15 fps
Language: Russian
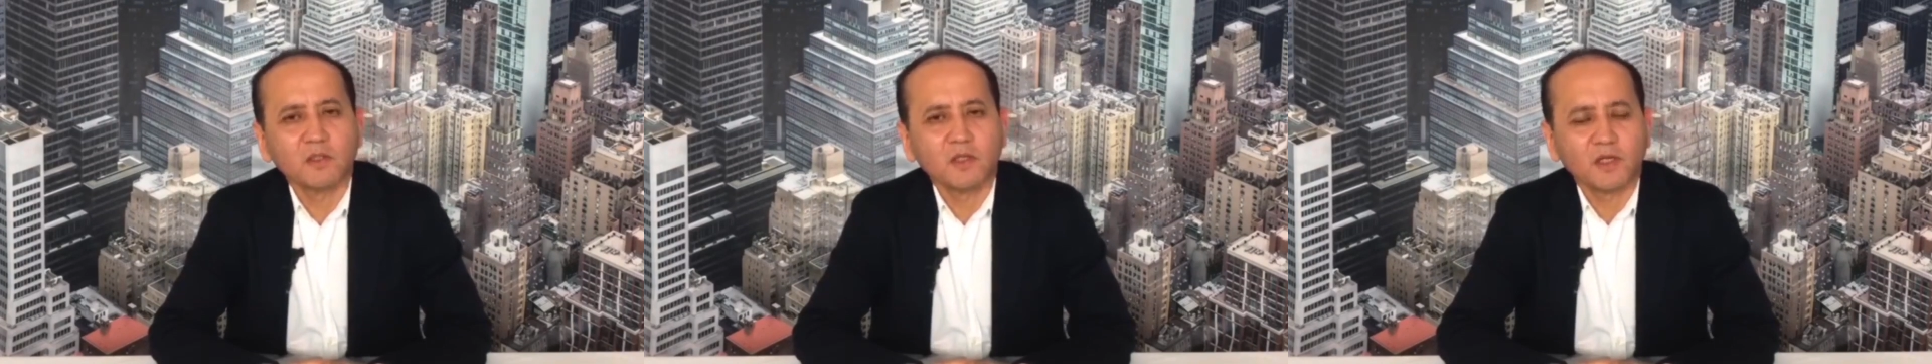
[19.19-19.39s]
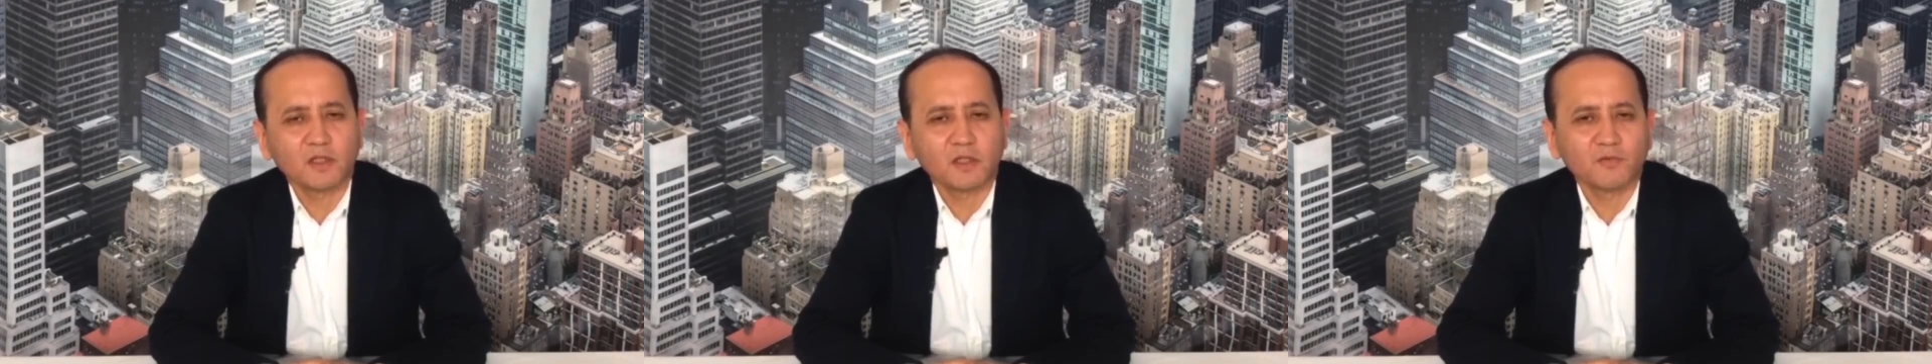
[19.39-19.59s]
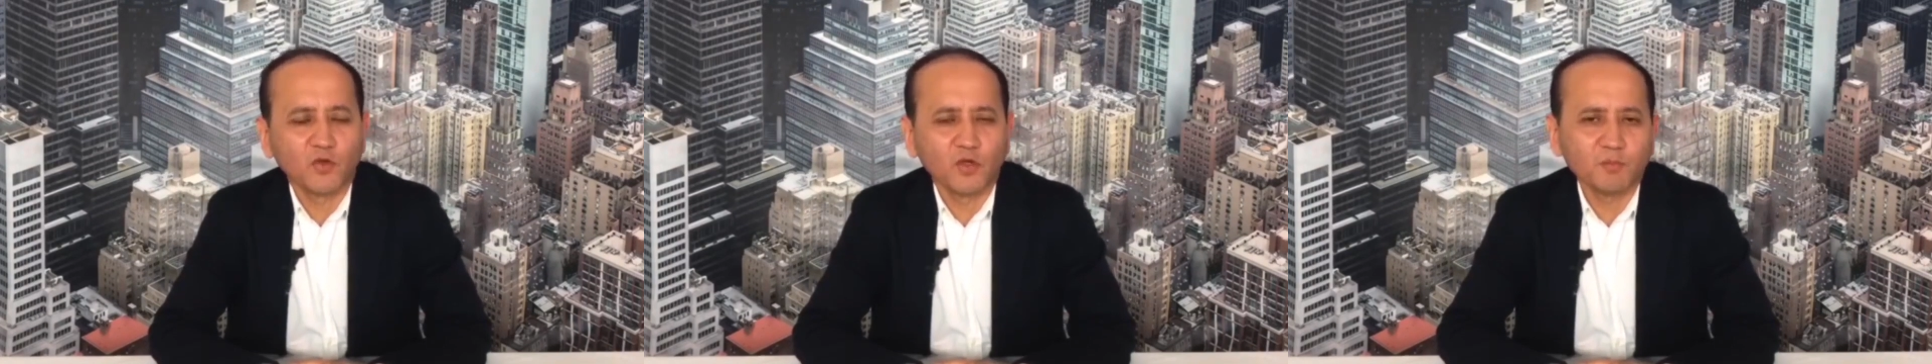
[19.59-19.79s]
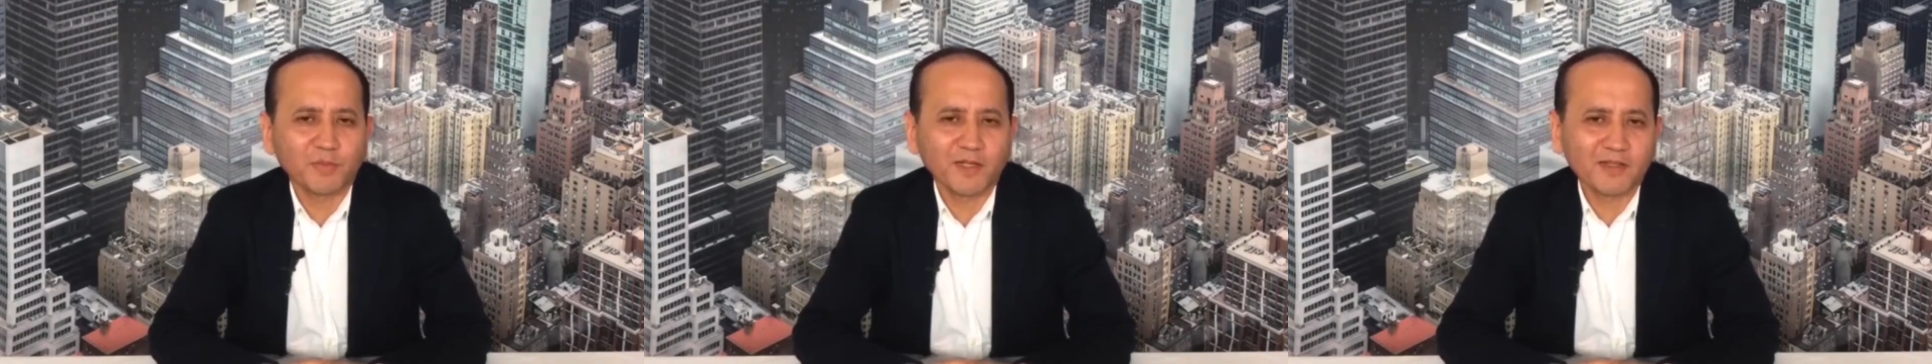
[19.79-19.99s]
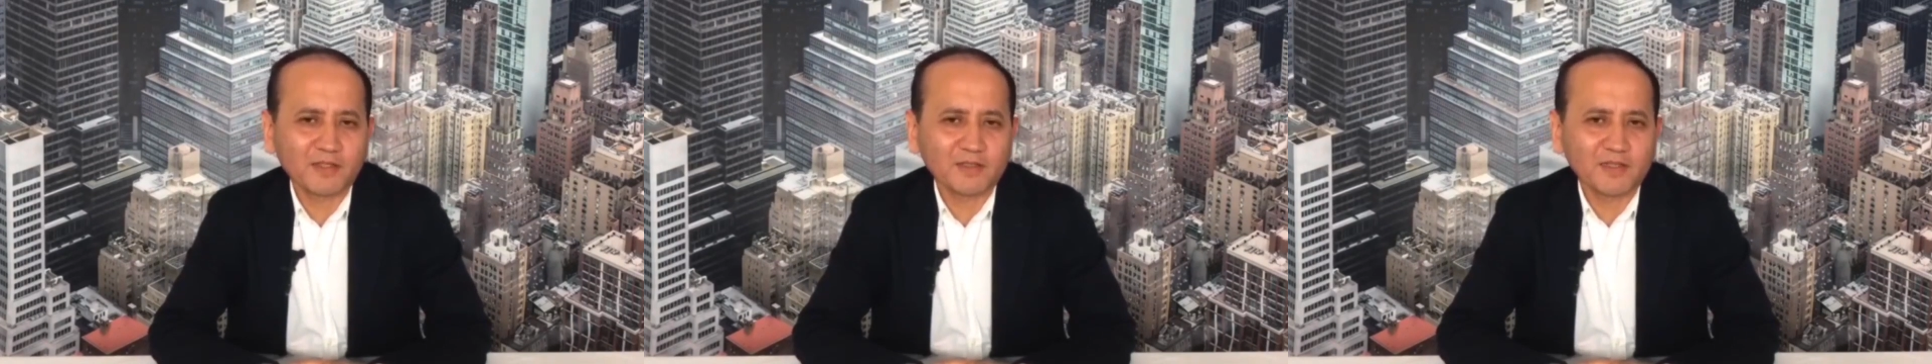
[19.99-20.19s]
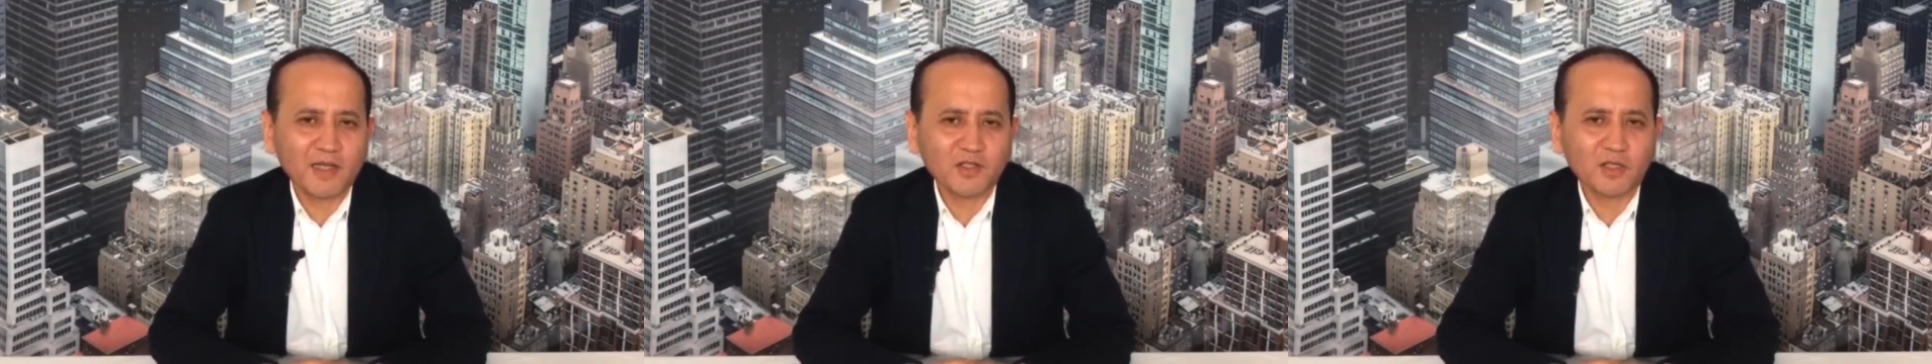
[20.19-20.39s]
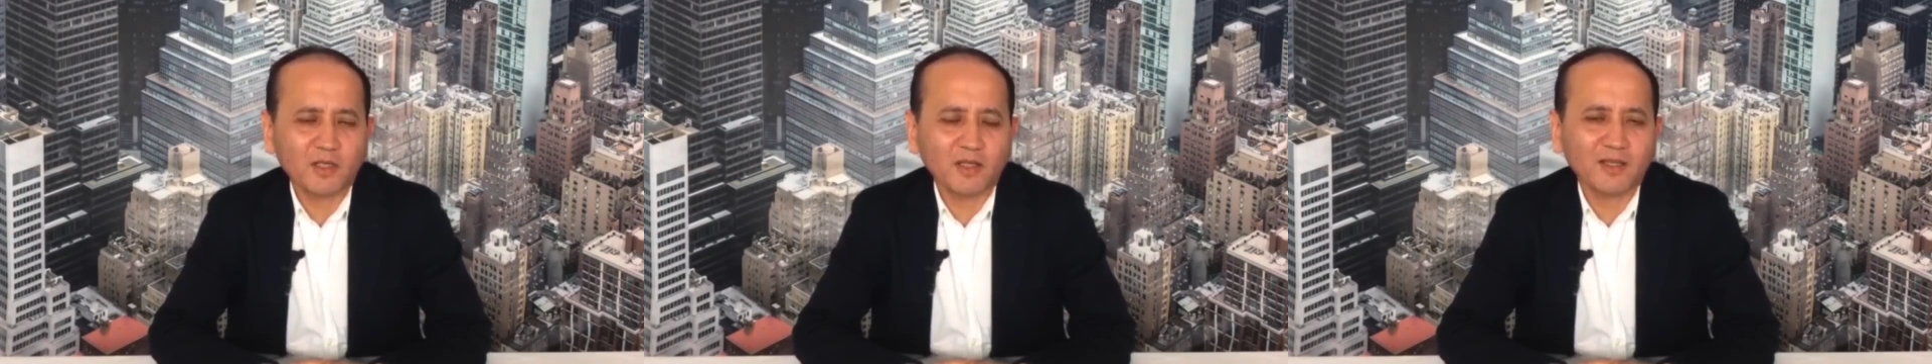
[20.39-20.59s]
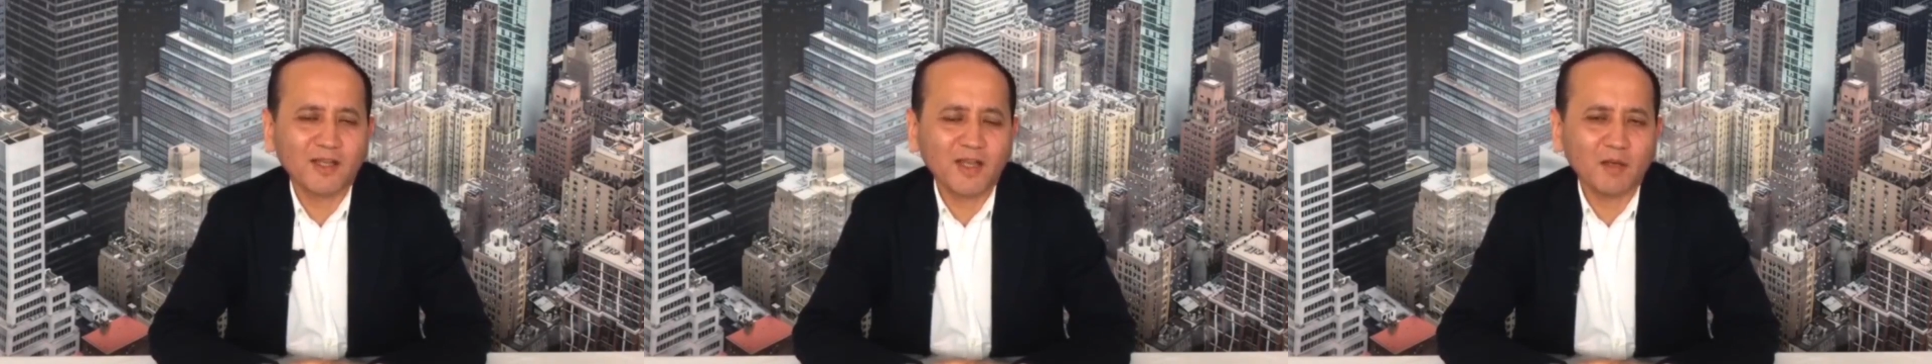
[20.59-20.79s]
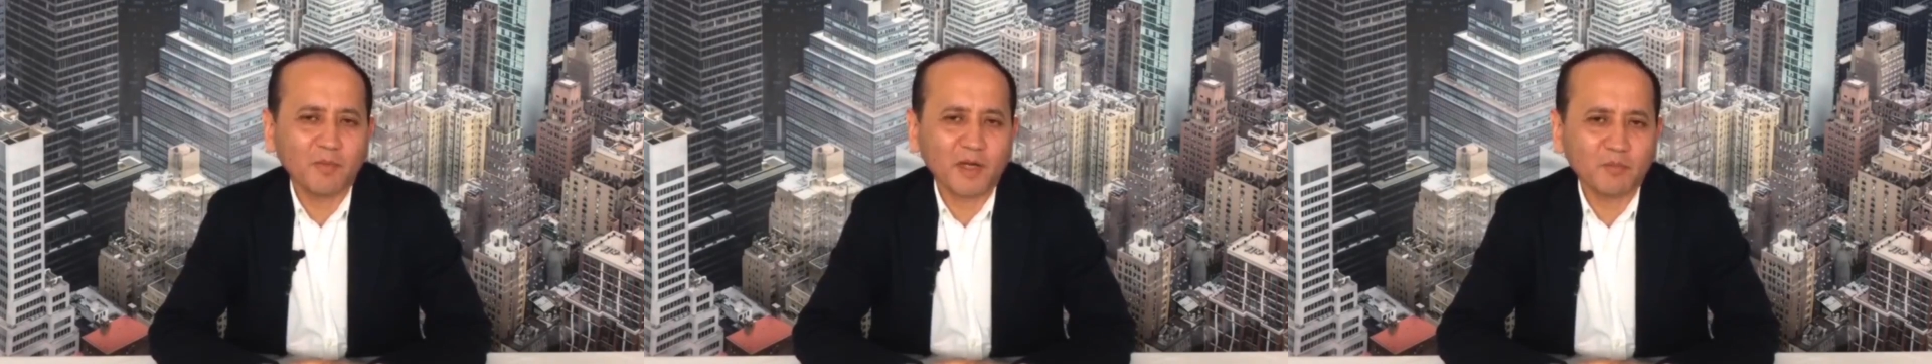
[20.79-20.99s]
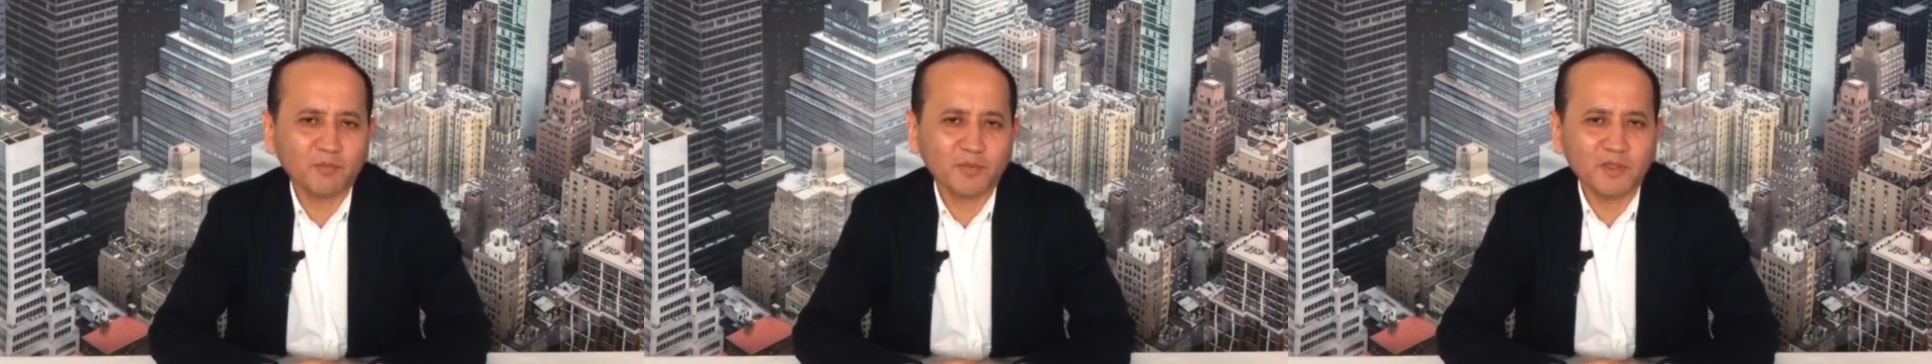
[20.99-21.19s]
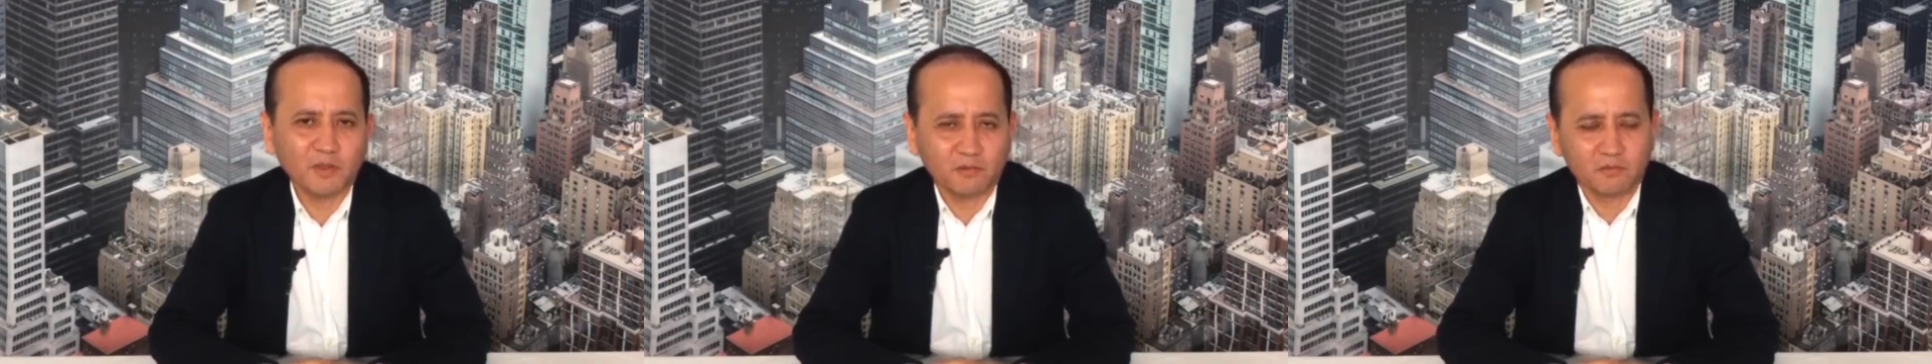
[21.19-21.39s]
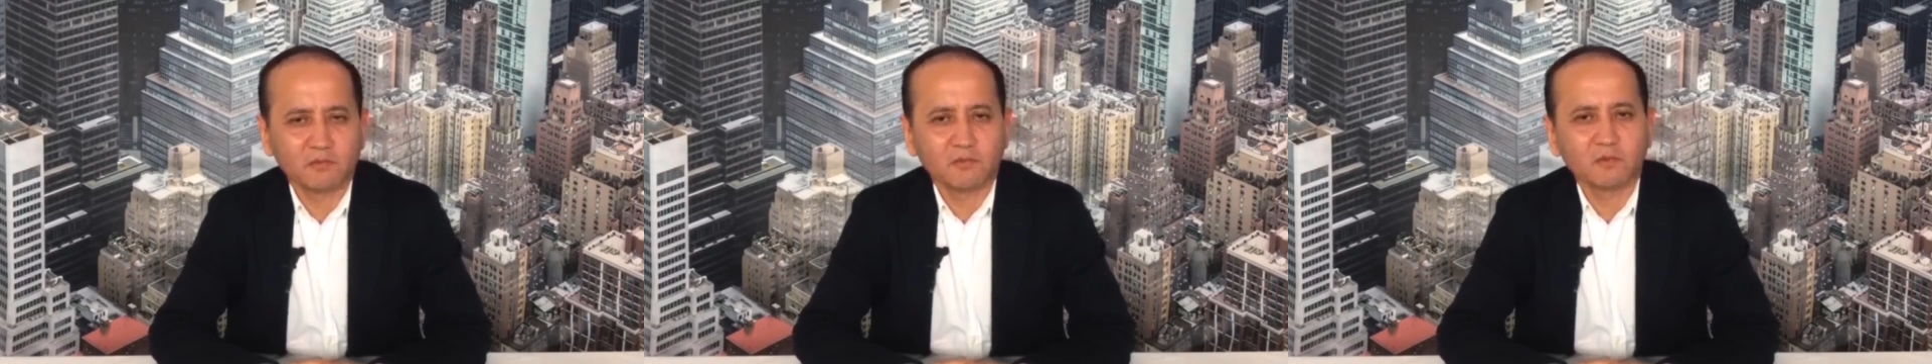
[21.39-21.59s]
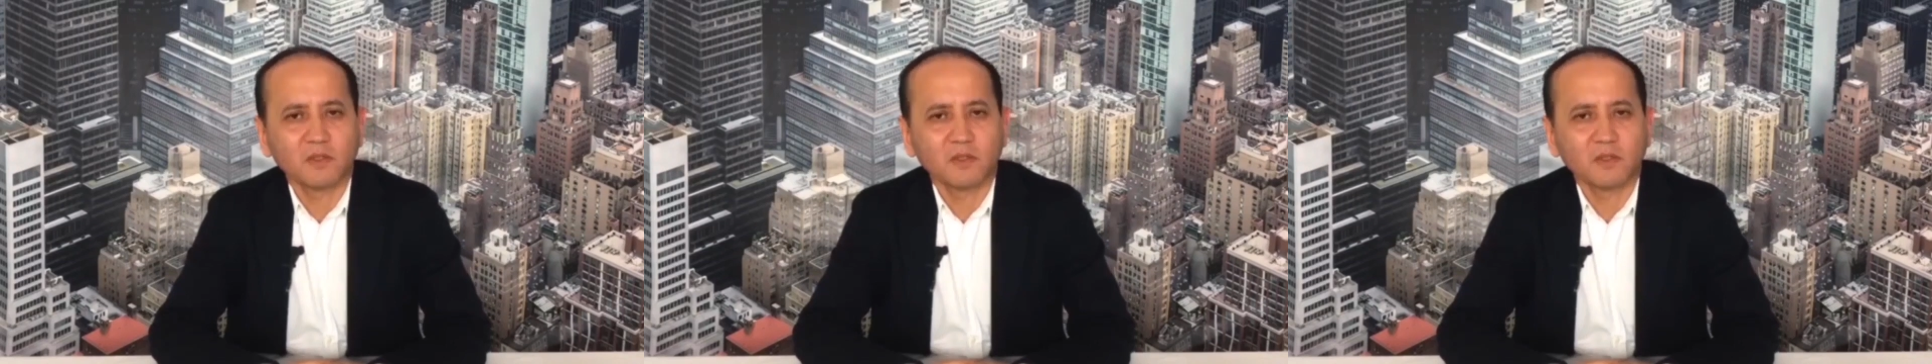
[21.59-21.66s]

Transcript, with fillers: Этот фонд предназначен для борьбы,